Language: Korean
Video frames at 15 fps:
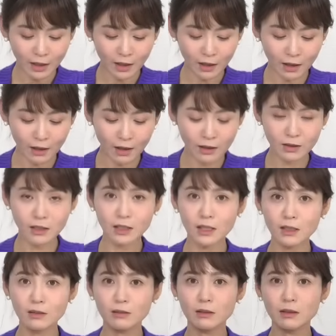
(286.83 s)
어,
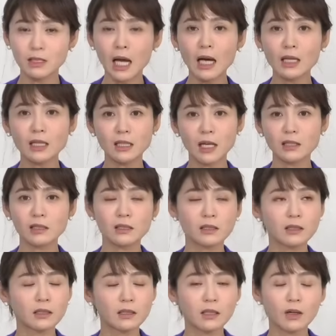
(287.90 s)
이 상이
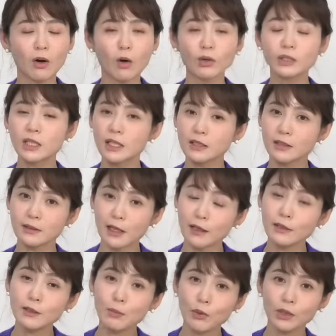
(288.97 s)
사실 어제 이제
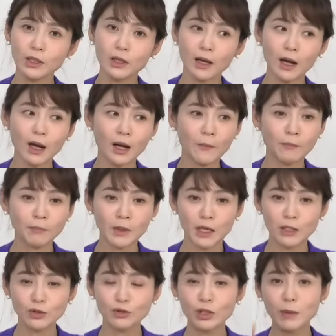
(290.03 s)
댓글 보니까
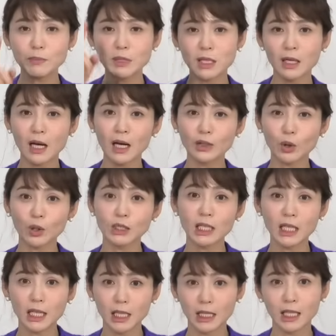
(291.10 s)
수납장을 하나 더
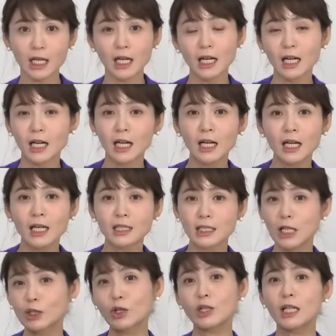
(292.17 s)
짜야겠다.
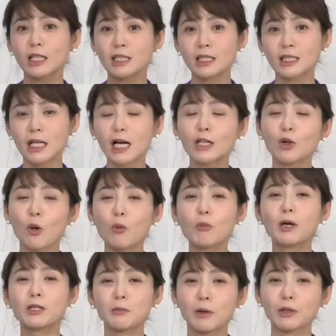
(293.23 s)
작년에 이제 상을 너무
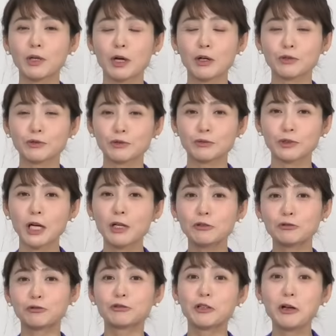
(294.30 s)
많이 받아가지고
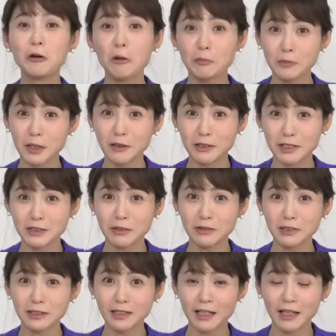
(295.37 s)
상을 줄 데가 없다
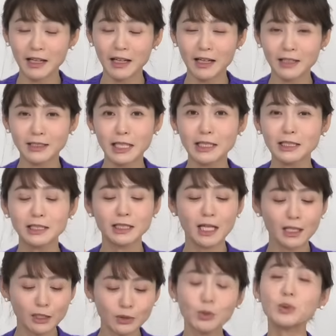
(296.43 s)
그랬었는데
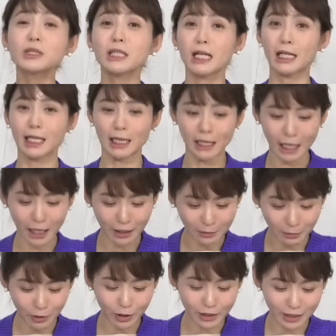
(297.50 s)
장식장을 또 짜야겠다
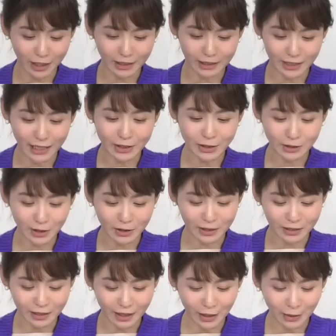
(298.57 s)
뭐 이런 얘기들
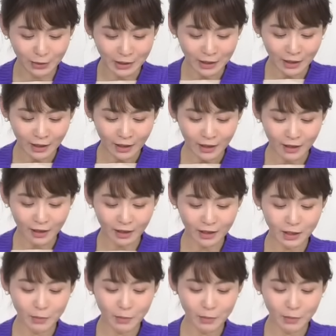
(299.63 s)
하셨었는데요. 아,